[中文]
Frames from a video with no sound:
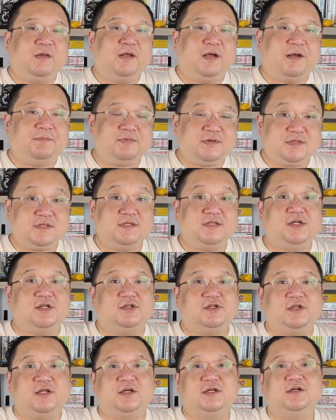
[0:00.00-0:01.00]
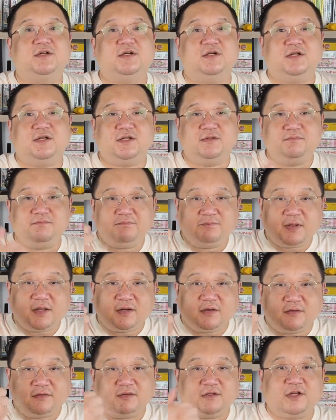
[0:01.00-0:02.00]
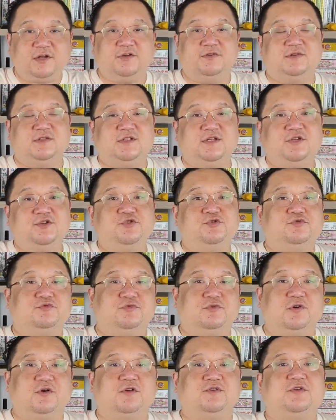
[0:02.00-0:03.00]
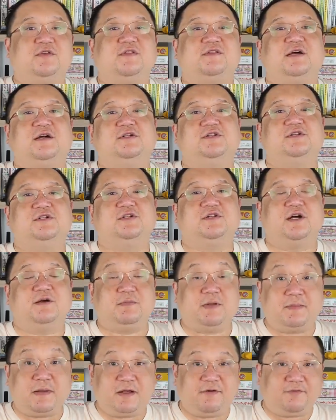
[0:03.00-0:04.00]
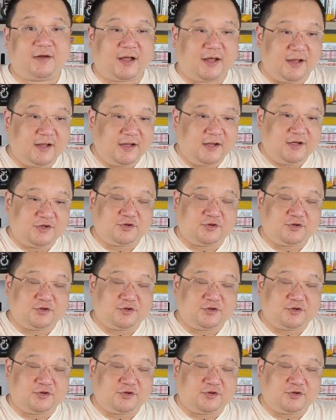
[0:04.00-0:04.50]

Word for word: 还不仅仅是他个人背后呢有金主，所以杂志社也没办法，